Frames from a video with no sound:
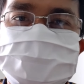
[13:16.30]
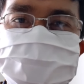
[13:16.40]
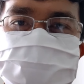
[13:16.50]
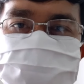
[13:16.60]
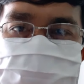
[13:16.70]

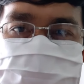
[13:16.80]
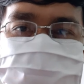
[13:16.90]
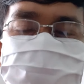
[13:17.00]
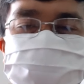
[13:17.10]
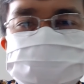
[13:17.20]
engkau sudah
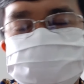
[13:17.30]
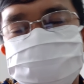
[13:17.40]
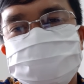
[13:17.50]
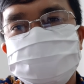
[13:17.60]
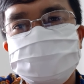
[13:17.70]
berpuasa,
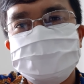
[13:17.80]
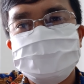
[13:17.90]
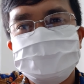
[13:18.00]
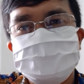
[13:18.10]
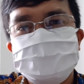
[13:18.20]

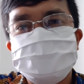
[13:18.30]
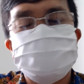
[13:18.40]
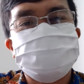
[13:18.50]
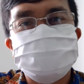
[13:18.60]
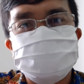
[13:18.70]

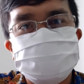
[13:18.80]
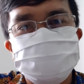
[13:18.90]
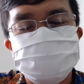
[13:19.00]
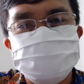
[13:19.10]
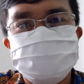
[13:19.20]
jangan pernah
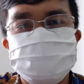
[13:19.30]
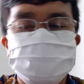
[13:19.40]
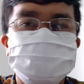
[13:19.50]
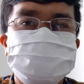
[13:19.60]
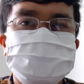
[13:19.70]
ragu sedikit
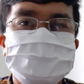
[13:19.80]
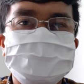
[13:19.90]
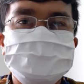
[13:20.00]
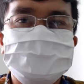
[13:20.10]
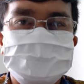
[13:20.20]

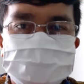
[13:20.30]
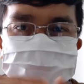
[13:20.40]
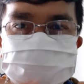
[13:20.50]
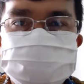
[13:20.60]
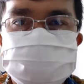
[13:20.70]

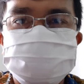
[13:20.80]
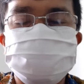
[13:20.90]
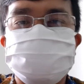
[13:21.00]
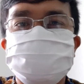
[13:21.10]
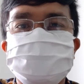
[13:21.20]

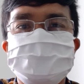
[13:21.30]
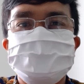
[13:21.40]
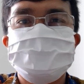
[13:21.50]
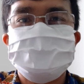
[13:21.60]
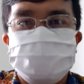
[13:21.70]
Berlari,
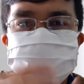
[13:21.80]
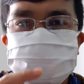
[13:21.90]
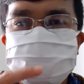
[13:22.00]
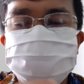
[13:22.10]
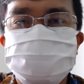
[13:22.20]

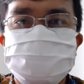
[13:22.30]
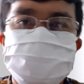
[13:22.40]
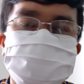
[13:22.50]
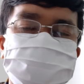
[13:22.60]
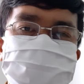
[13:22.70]
hadapi
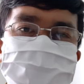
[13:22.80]
musuh itu.